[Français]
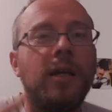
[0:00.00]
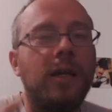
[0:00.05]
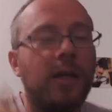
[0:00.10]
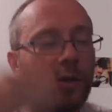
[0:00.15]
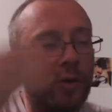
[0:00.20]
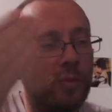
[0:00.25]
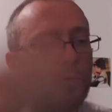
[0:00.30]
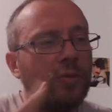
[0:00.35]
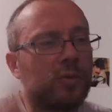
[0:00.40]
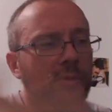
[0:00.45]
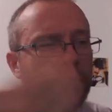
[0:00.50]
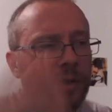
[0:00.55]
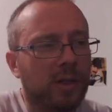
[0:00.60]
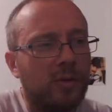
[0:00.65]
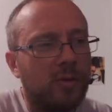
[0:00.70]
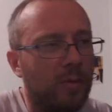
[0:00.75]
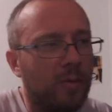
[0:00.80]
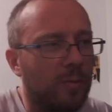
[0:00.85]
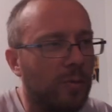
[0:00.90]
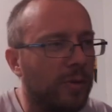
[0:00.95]
Et le but, c'est
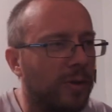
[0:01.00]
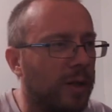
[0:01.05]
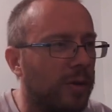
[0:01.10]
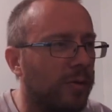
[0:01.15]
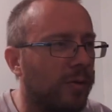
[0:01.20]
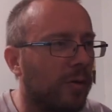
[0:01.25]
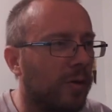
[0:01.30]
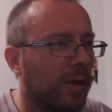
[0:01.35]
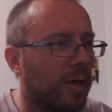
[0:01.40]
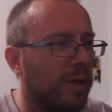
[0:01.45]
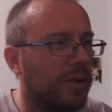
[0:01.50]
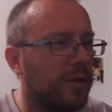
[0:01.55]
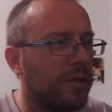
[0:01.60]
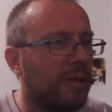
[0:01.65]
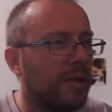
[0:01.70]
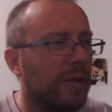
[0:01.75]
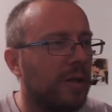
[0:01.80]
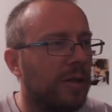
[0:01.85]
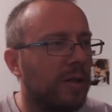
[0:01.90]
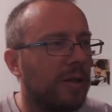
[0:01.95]
que le modèle de langage
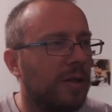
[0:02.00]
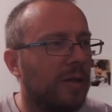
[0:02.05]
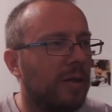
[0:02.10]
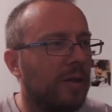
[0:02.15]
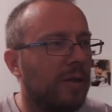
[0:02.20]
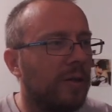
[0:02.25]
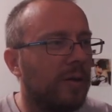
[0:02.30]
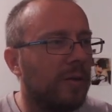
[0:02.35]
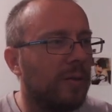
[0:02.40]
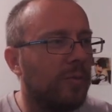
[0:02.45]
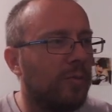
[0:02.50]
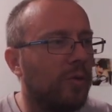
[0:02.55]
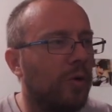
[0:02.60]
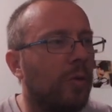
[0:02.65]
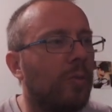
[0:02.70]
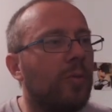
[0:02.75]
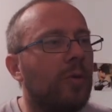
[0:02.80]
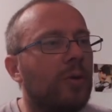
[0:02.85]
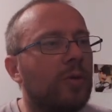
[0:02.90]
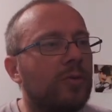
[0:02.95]
euh,
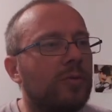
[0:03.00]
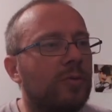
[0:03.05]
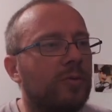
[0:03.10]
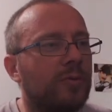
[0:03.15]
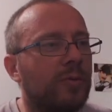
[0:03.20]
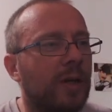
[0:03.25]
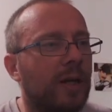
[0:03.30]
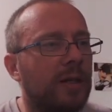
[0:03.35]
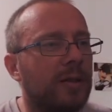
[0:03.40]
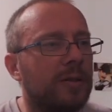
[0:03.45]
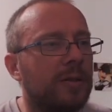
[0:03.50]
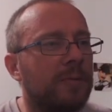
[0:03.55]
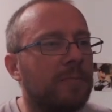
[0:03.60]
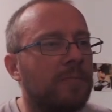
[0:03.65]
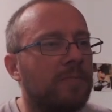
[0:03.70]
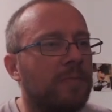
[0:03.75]
propose une phrase,